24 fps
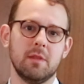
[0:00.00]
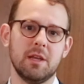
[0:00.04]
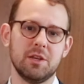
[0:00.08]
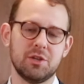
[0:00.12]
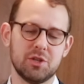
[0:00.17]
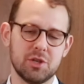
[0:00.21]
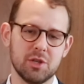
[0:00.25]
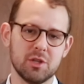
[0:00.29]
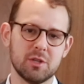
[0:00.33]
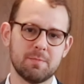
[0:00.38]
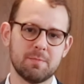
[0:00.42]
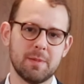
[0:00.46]

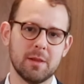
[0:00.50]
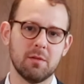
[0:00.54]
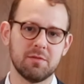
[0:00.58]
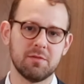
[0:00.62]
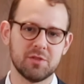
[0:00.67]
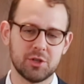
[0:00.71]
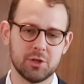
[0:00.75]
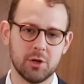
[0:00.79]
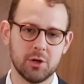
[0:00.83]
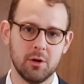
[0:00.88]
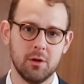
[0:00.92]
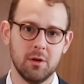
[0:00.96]
detidos pelo
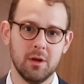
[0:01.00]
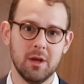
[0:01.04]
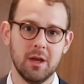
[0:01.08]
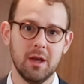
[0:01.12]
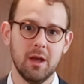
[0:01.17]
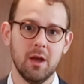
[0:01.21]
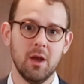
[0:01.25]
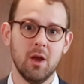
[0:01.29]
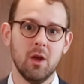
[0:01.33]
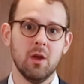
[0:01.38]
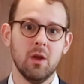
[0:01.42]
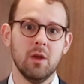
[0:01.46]
offshore
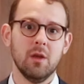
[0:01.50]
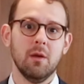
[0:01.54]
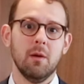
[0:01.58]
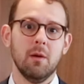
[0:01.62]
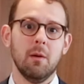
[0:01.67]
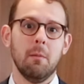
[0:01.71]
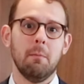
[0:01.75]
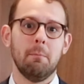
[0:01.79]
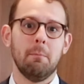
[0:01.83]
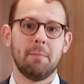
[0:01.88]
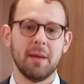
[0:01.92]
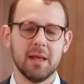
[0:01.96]

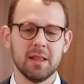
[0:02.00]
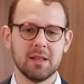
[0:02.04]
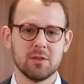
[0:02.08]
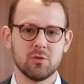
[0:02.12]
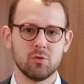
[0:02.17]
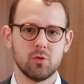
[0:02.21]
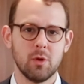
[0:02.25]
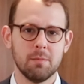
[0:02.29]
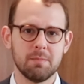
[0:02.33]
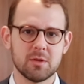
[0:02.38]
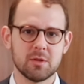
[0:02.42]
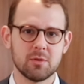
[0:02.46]
pela
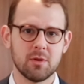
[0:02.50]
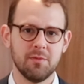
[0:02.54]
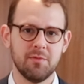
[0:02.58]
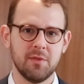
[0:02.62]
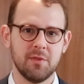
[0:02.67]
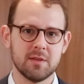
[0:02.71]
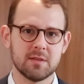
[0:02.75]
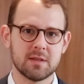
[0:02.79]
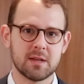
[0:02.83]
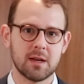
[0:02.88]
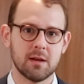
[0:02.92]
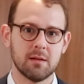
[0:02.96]
sua pessoa
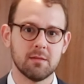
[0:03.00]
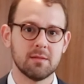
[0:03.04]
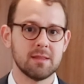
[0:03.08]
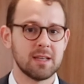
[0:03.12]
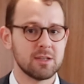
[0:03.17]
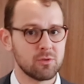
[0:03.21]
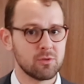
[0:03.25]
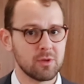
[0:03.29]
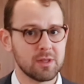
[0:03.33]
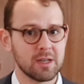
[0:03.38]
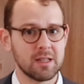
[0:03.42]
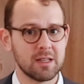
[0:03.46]
física
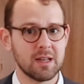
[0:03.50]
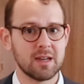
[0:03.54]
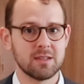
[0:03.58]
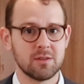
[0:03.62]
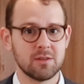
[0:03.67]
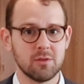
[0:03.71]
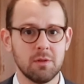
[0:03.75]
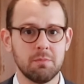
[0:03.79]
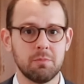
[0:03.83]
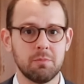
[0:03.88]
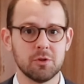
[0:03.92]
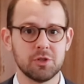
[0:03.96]
na sua
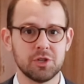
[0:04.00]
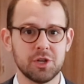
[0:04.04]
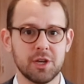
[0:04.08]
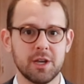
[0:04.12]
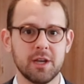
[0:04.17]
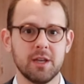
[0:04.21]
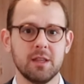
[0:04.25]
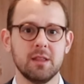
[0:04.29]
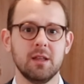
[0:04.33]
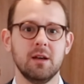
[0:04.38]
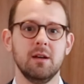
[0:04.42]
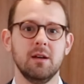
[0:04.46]
declaração de imposto de
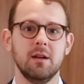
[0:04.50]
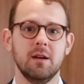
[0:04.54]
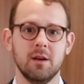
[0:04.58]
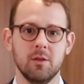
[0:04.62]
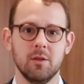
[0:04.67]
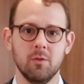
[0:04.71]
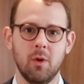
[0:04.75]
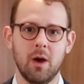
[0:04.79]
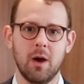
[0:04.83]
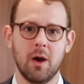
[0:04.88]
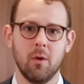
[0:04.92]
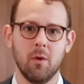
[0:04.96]
renda
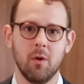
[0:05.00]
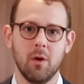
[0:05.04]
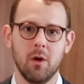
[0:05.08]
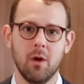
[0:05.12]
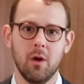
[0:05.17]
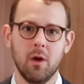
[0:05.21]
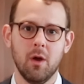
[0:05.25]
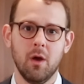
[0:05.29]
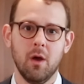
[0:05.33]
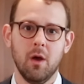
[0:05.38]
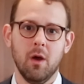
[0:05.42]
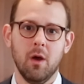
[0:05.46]

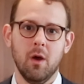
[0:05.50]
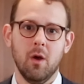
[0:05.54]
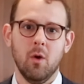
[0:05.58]
anual.